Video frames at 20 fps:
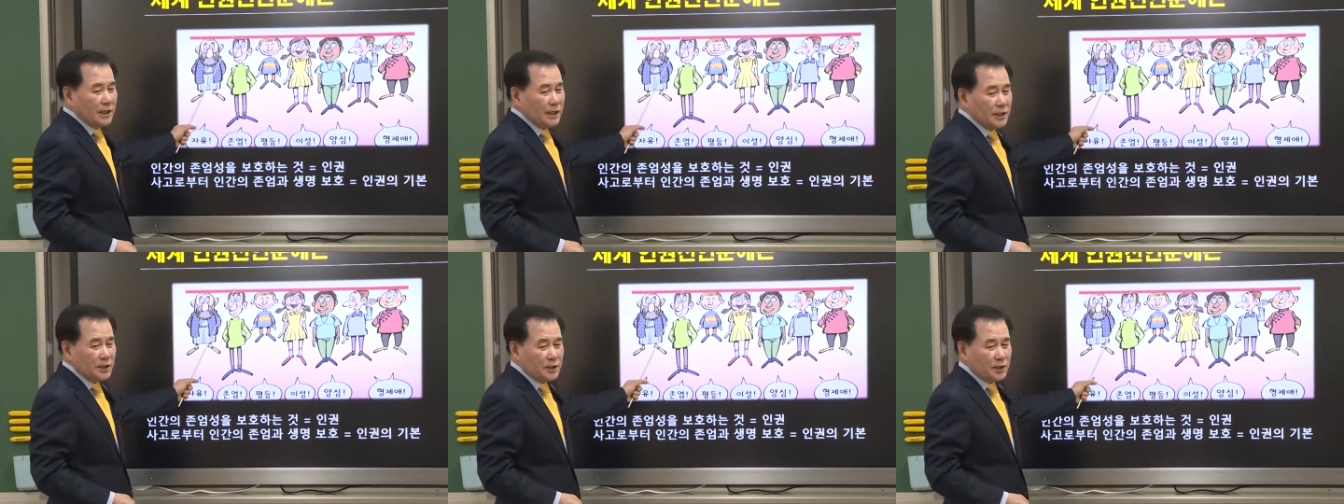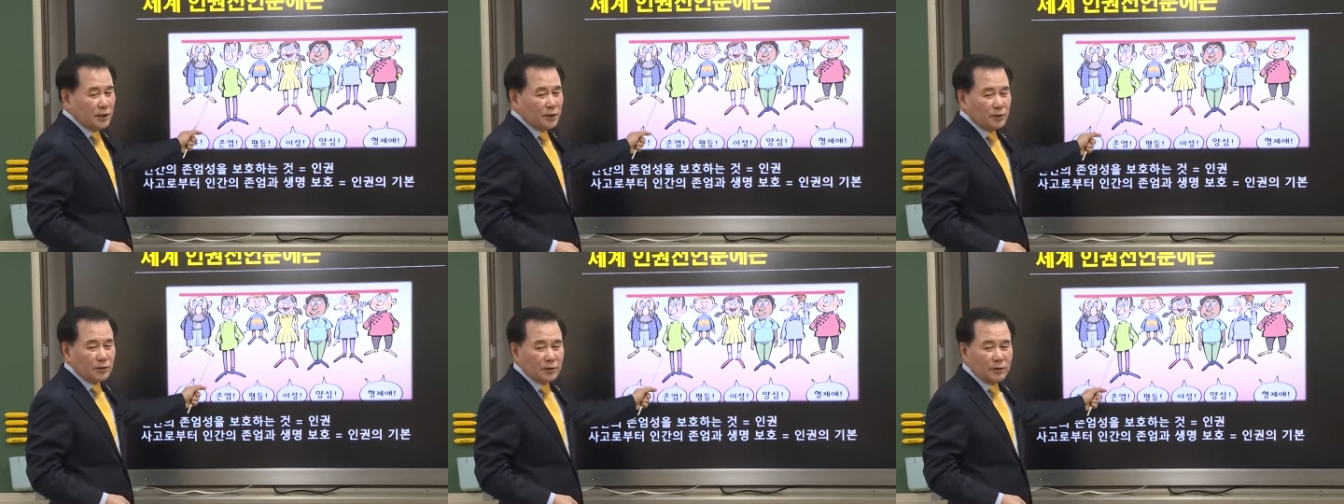게
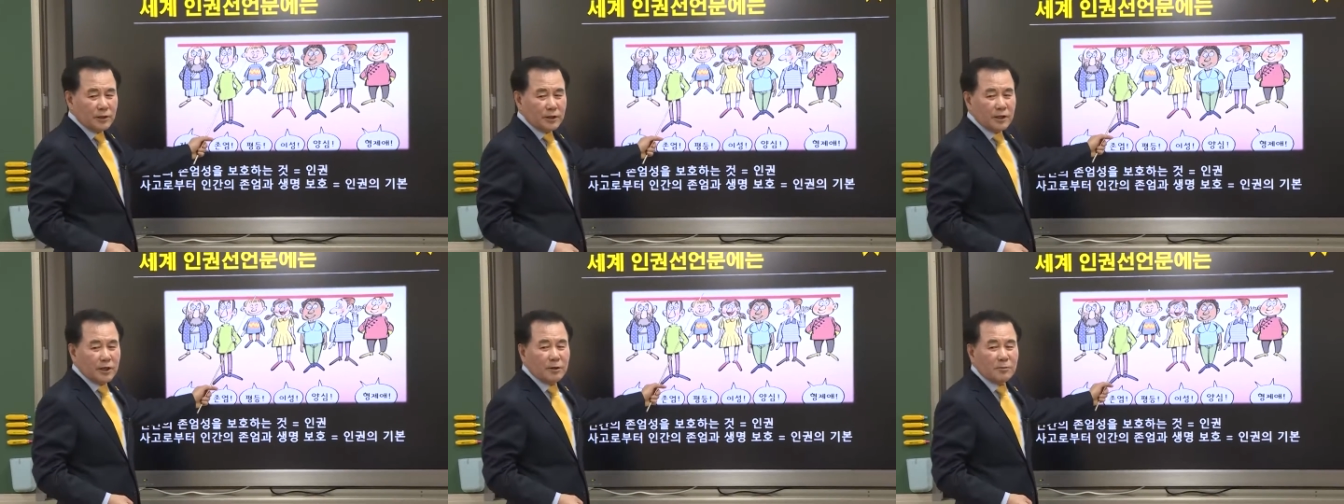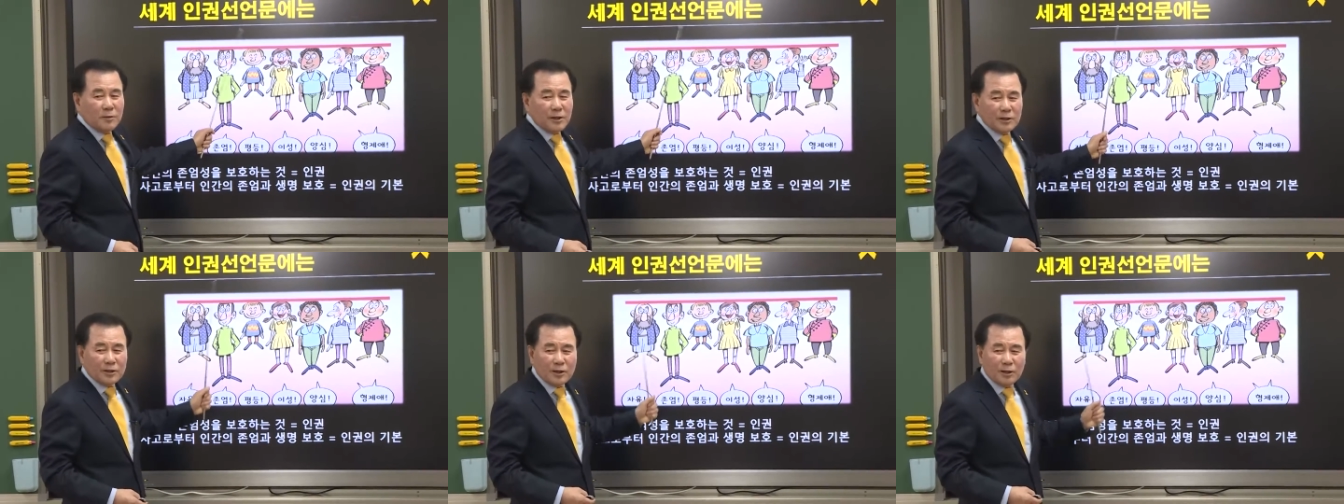있어요. 이런
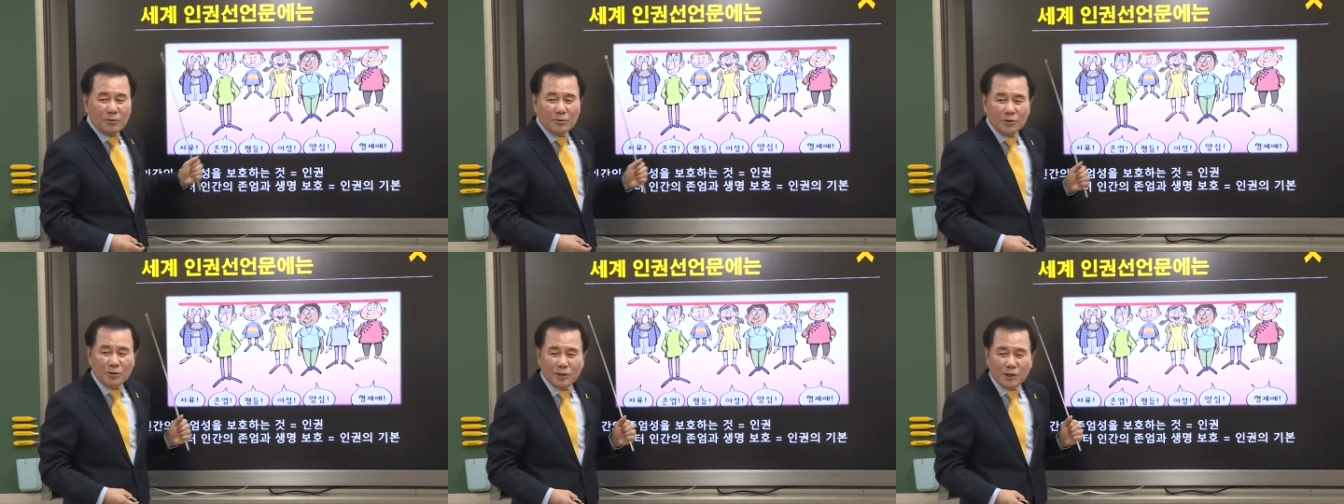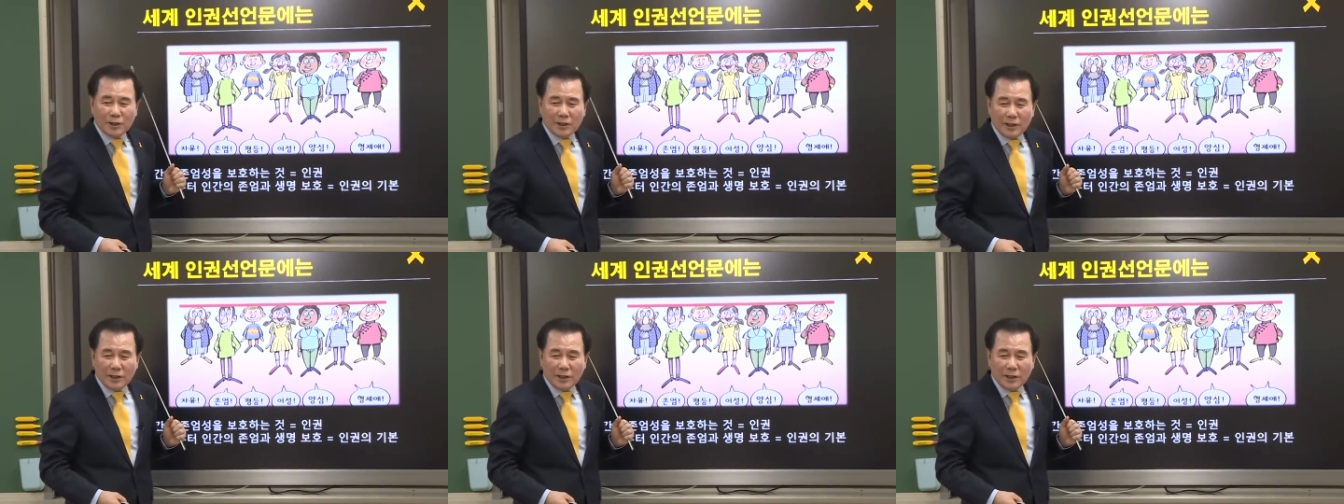말 들어본 적